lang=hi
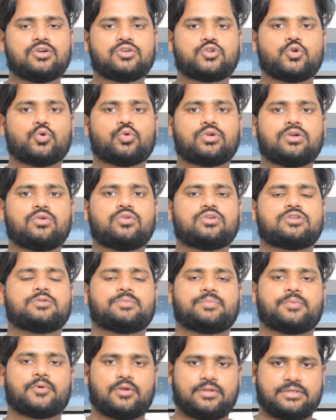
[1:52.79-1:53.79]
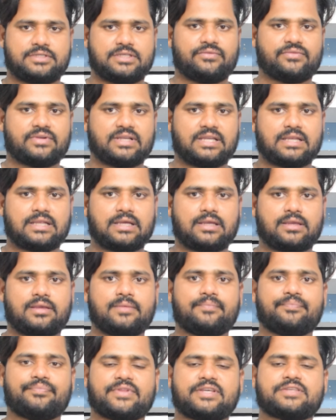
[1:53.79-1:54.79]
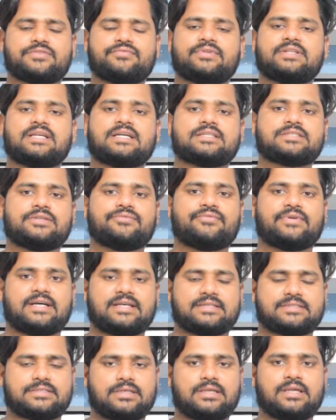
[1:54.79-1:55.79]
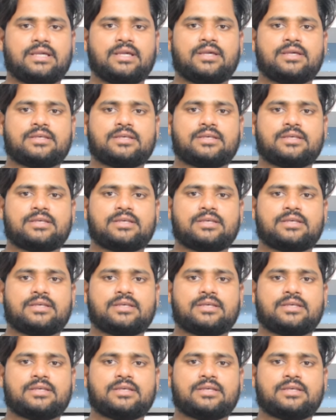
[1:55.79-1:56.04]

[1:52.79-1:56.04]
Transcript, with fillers: चूंकि कुछ पॉलिसी वगैरह है इस वजह से वहां से